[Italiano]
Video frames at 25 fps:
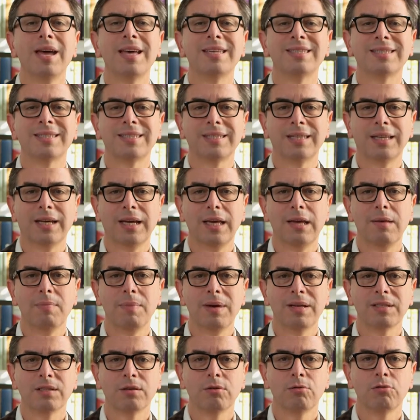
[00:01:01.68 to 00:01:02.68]

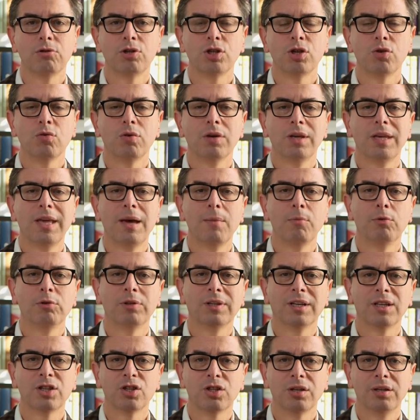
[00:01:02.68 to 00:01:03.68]
estrema se non c'è un richiamo
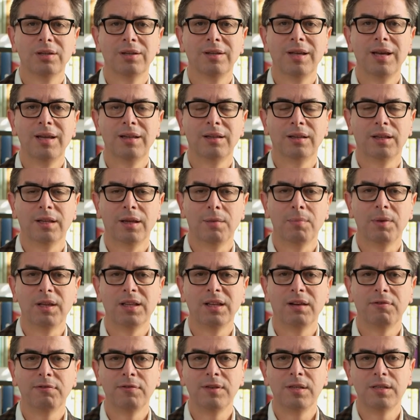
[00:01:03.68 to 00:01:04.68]
trascendente,
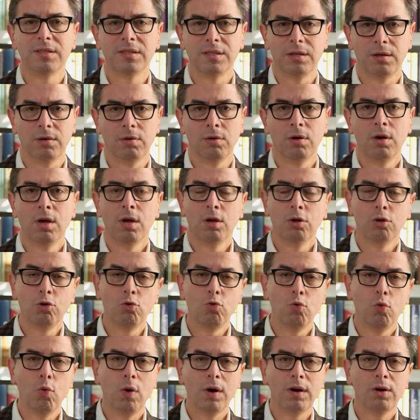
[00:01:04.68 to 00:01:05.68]
metafisico, di
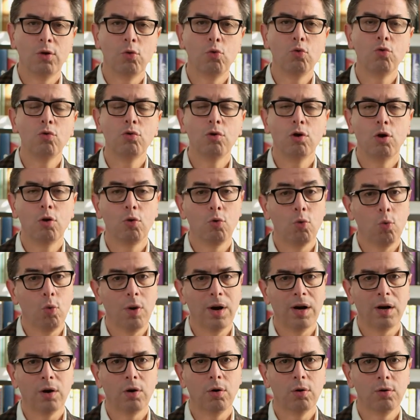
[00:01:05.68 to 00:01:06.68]
un qualcuno o un
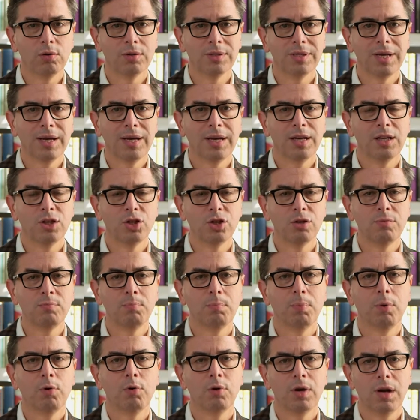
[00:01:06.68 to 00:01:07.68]
qualcosa che ci
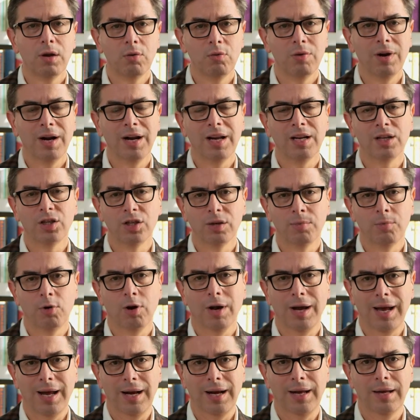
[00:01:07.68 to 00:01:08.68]
impone una legge
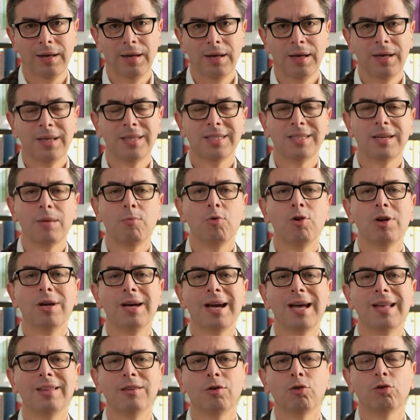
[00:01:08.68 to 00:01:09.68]
morale? Siamo in
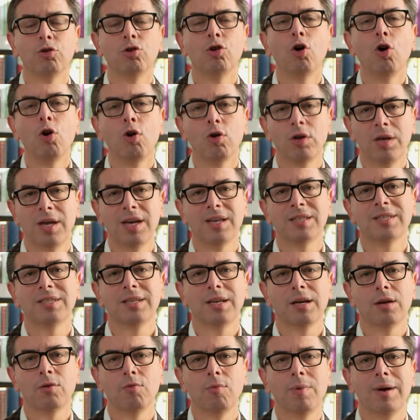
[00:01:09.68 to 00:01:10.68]
grado noi
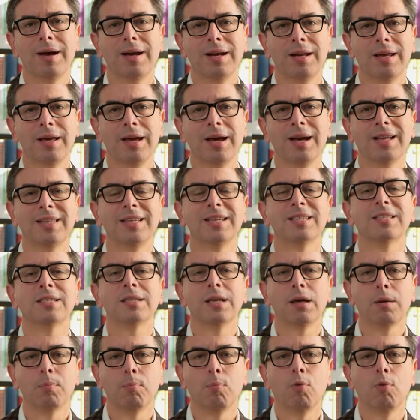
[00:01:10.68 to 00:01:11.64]
esseri umani ad essere